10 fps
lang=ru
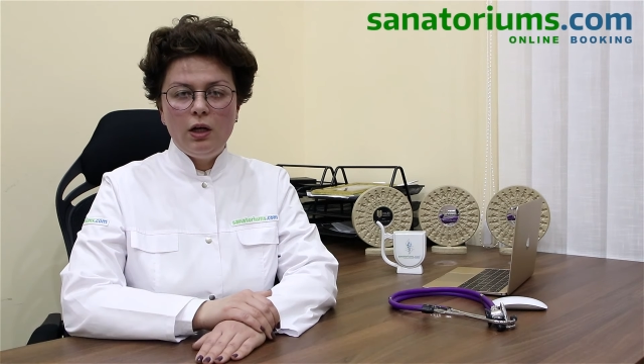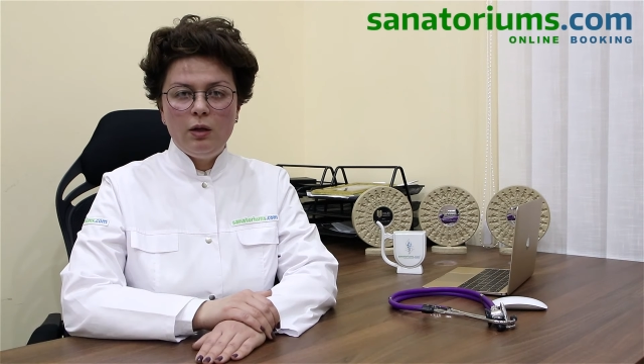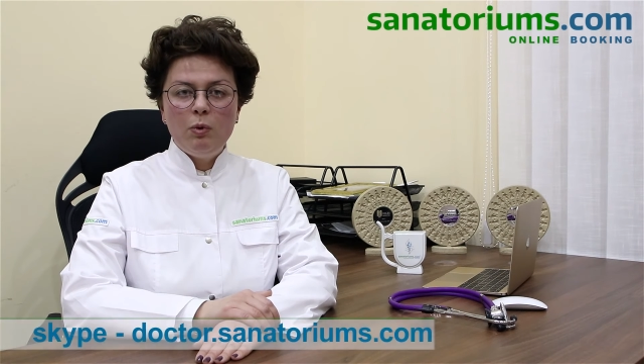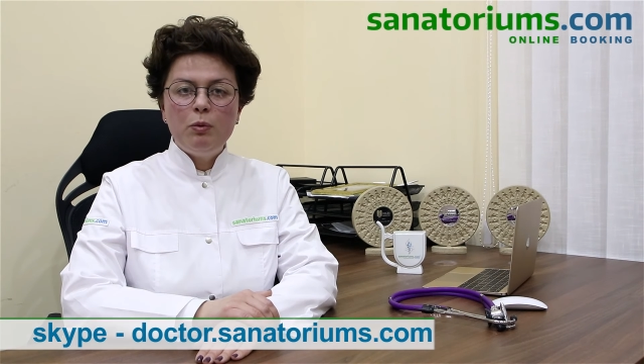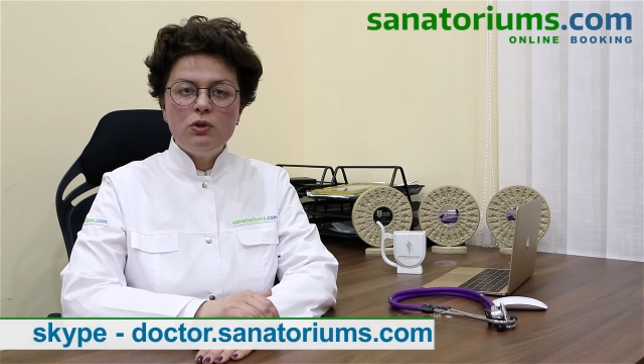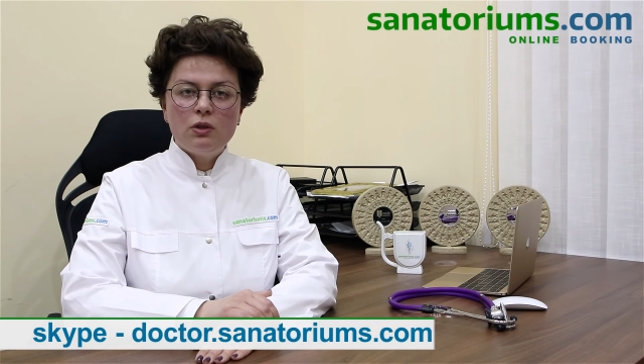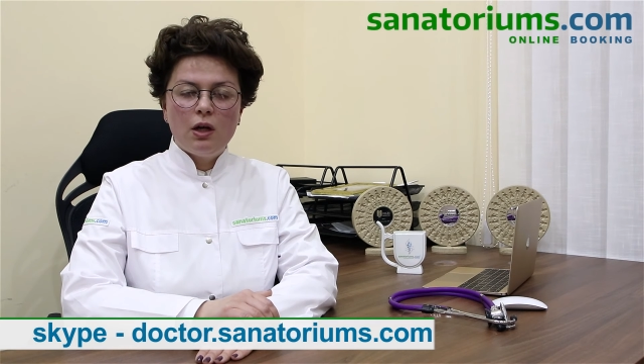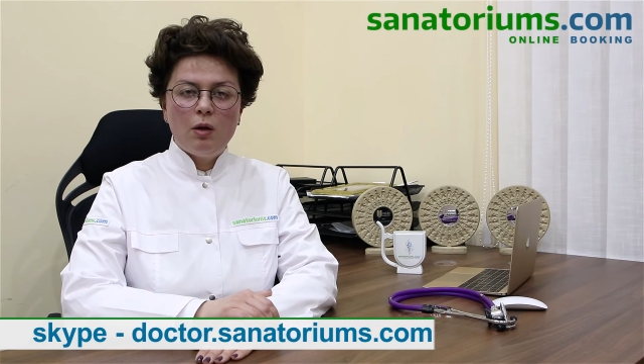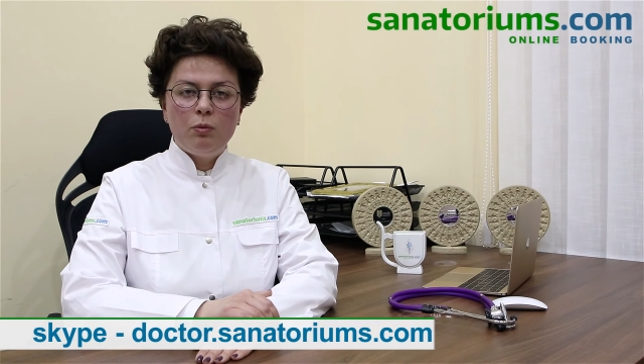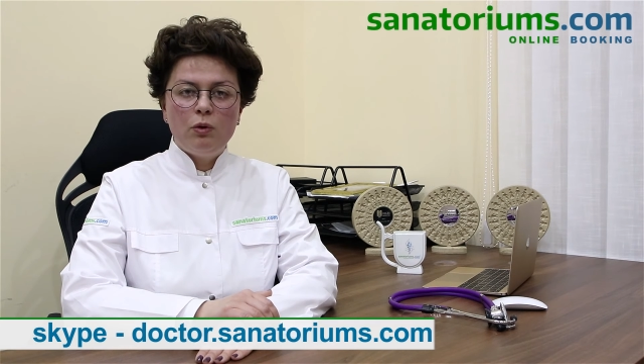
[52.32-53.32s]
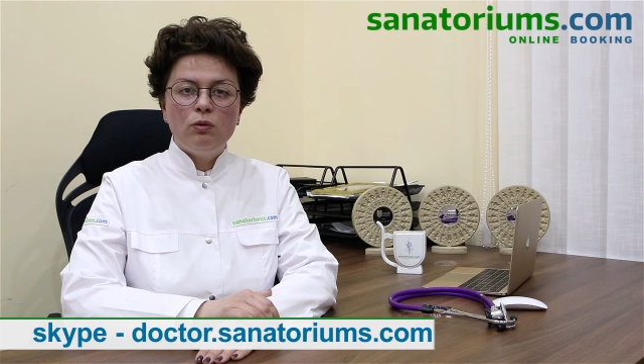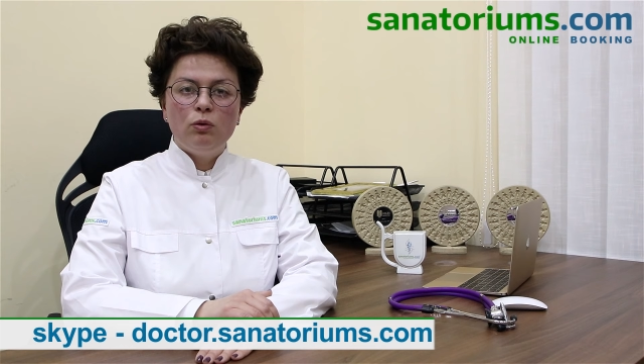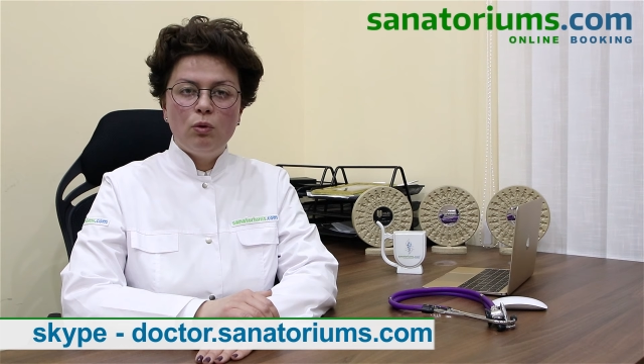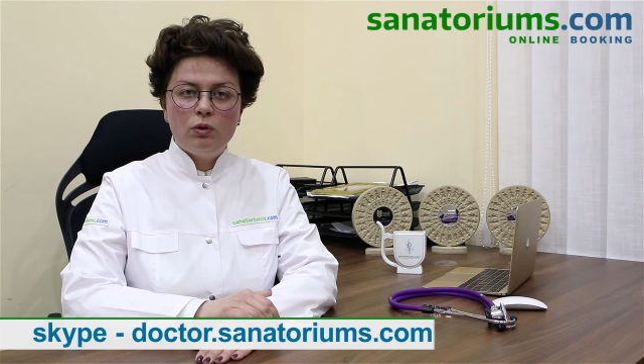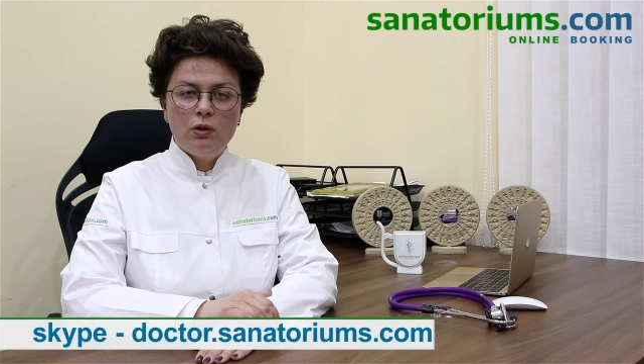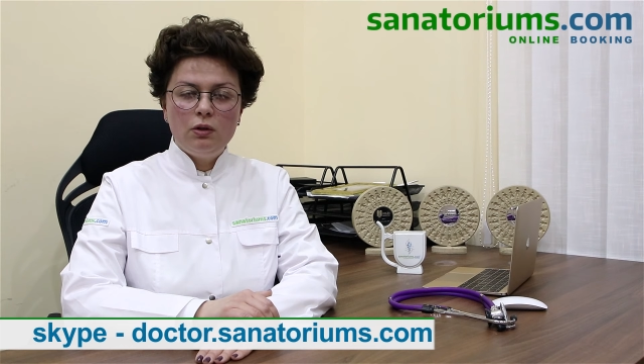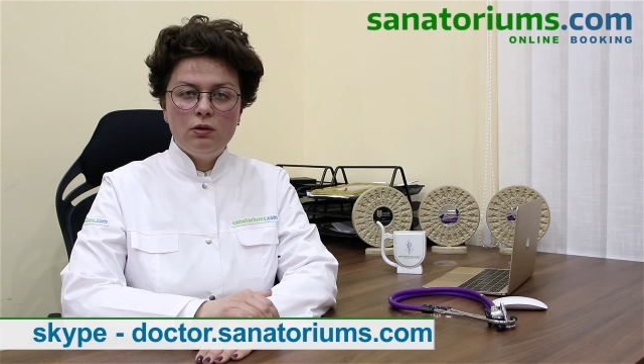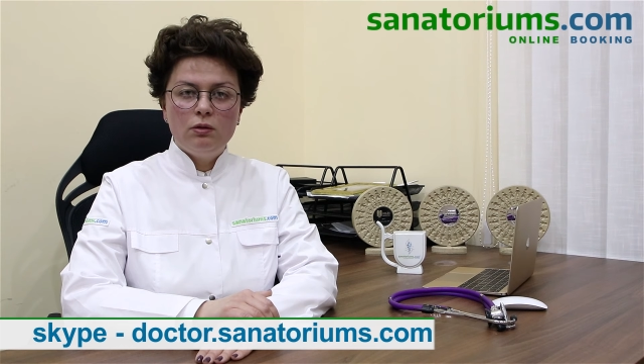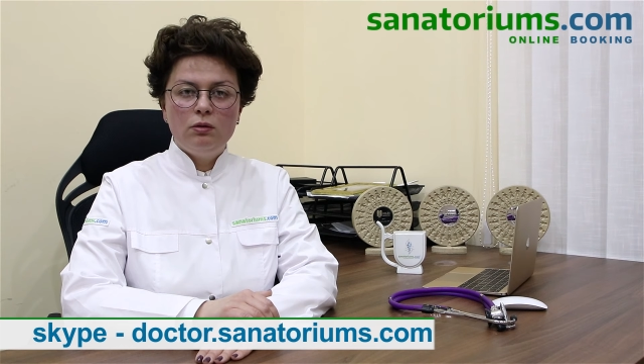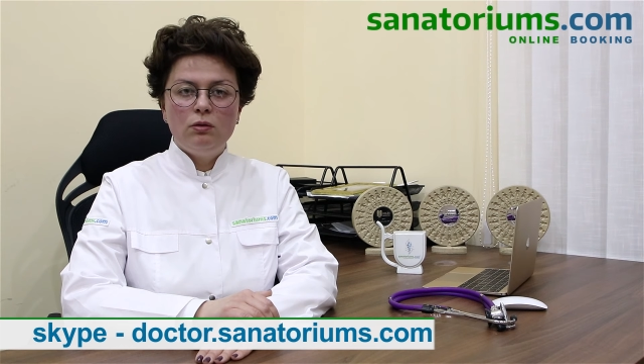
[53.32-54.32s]
либо по skype
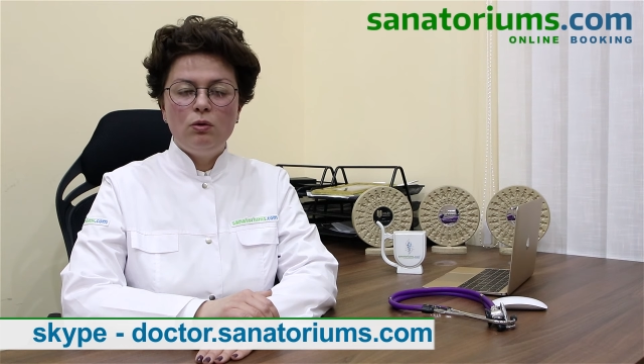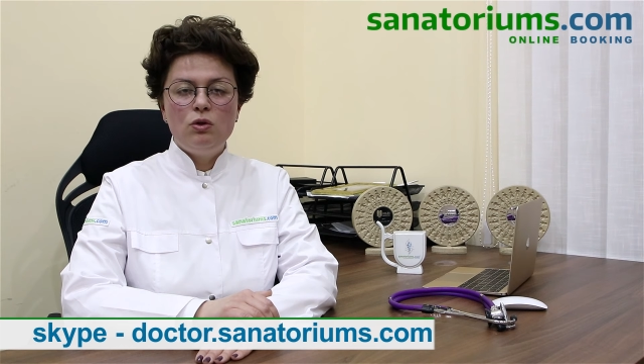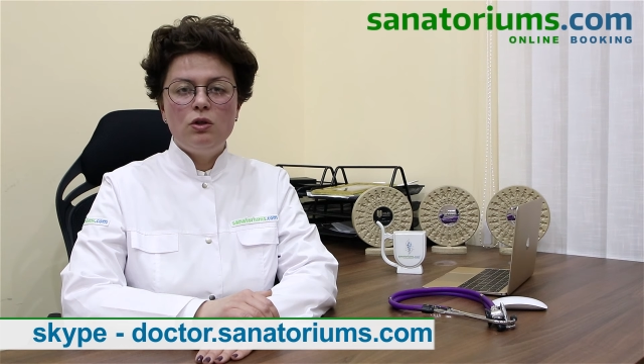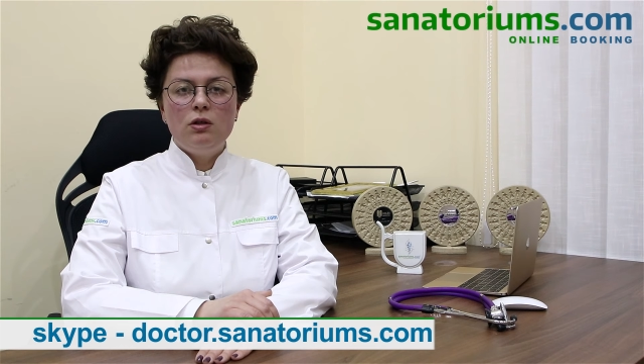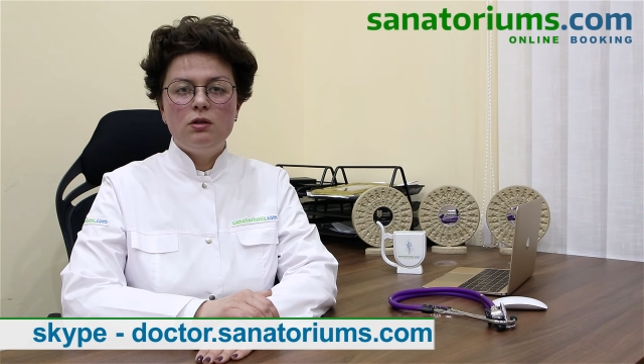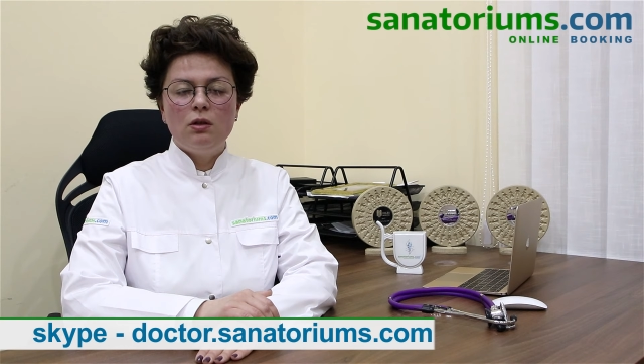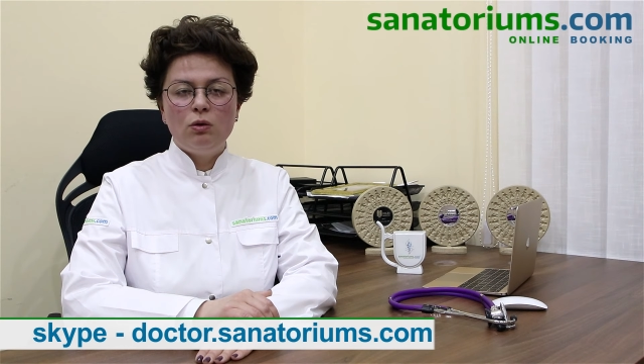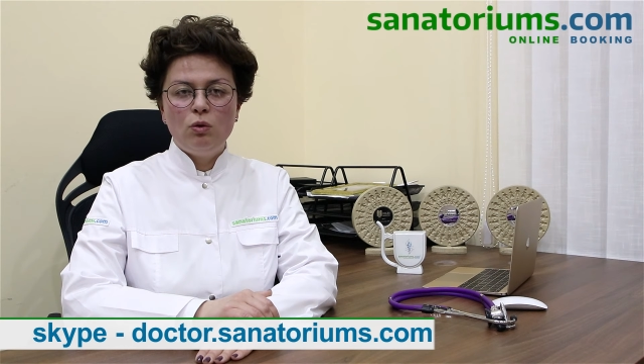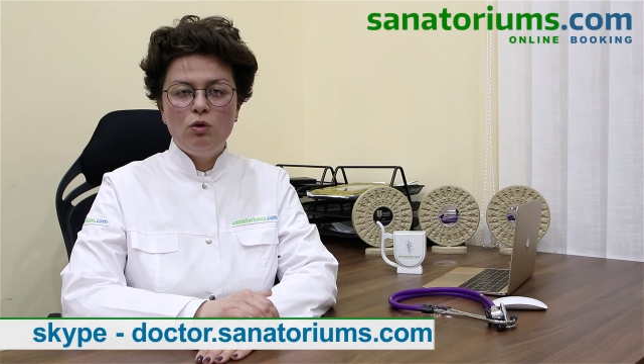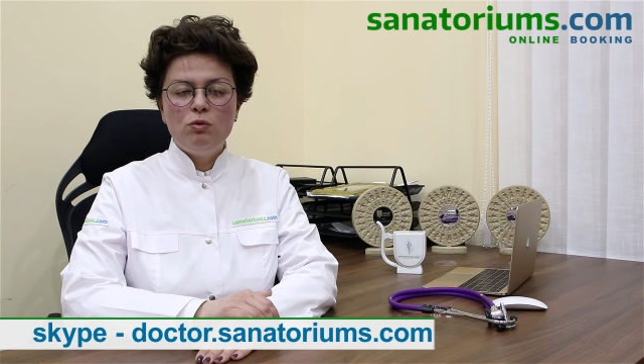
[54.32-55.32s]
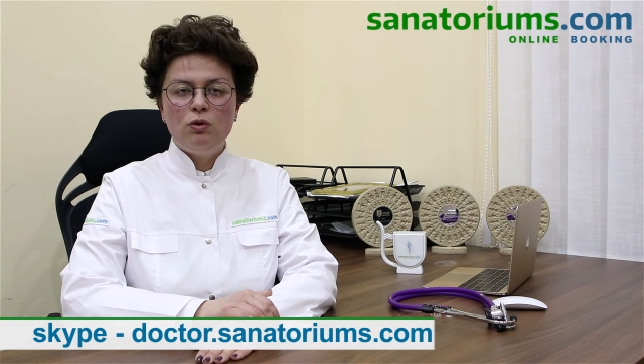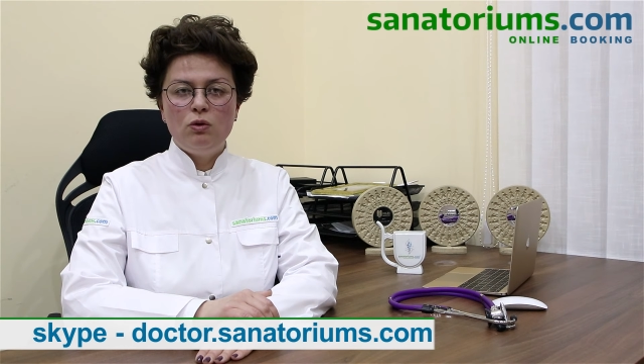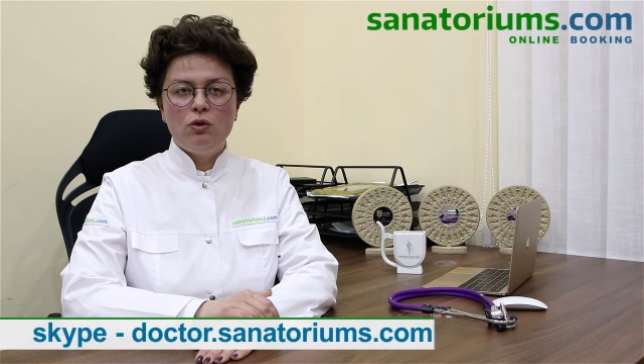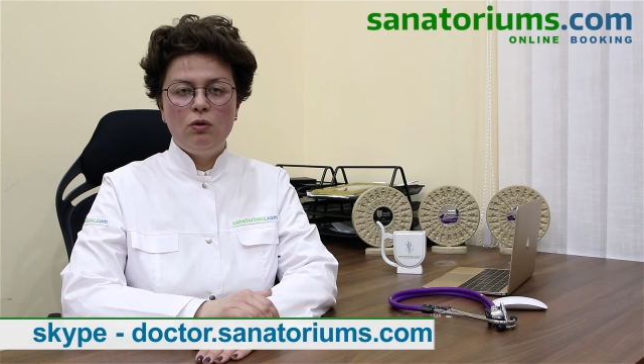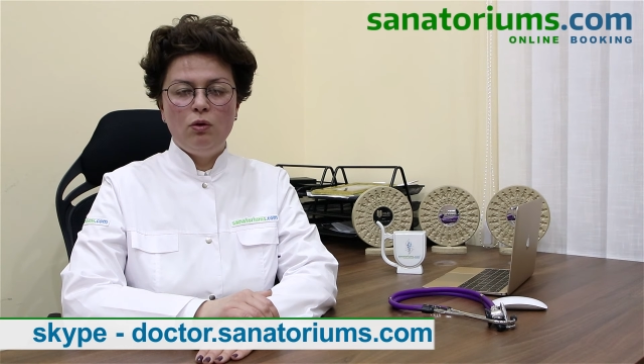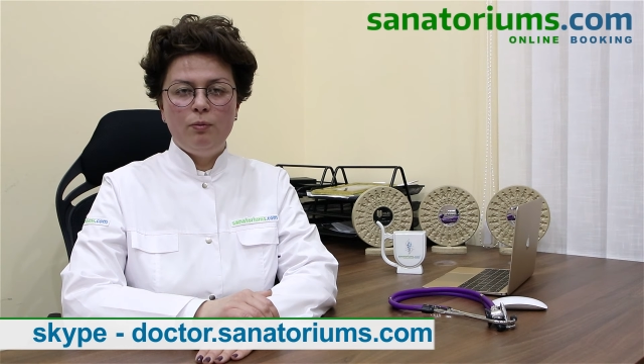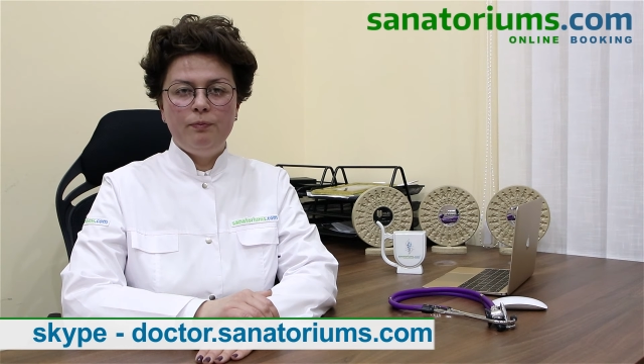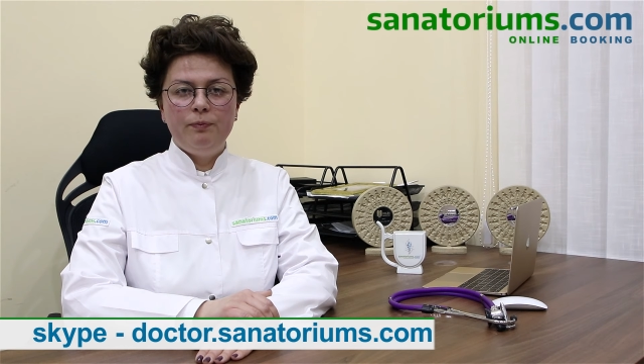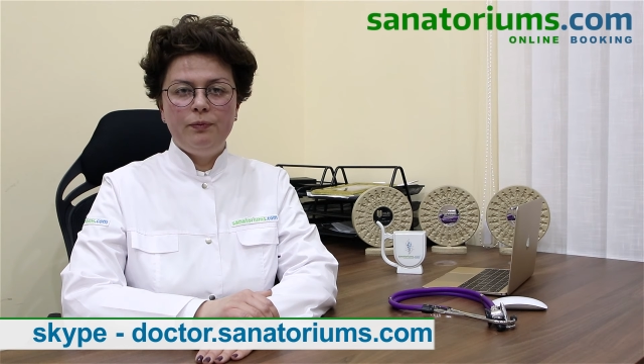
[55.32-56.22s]
доктор.sanatoriums.com.